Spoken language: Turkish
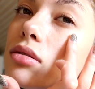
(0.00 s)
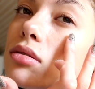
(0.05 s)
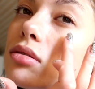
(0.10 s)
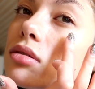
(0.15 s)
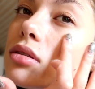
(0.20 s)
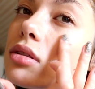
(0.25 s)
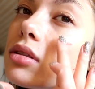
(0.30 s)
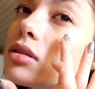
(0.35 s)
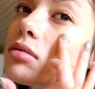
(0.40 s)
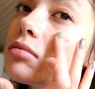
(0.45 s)

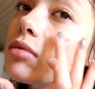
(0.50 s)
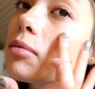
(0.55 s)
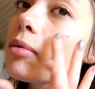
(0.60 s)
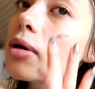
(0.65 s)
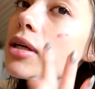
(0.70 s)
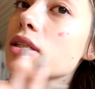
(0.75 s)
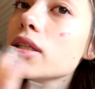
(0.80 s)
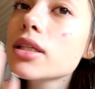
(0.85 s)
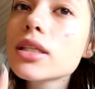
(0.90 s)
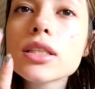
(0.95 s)
Çünkü cildinde
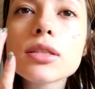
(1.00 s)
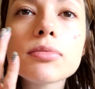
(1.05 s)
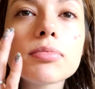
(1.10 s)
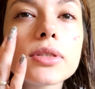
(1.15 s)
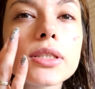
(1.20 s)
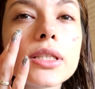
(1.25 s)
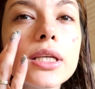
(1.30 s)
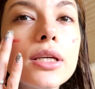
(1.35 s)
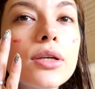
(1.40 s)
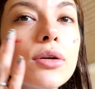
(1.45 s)
başka
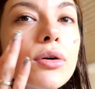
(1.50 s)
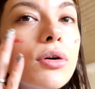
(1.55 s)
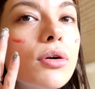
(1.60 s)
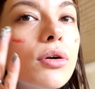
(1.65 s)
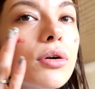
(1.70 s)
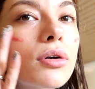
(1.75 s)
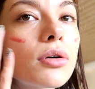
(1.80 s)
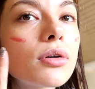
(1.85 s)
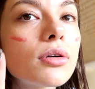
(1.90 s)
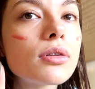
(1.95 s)
hiçbir şey
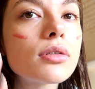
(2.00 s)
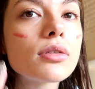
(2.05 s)
yok.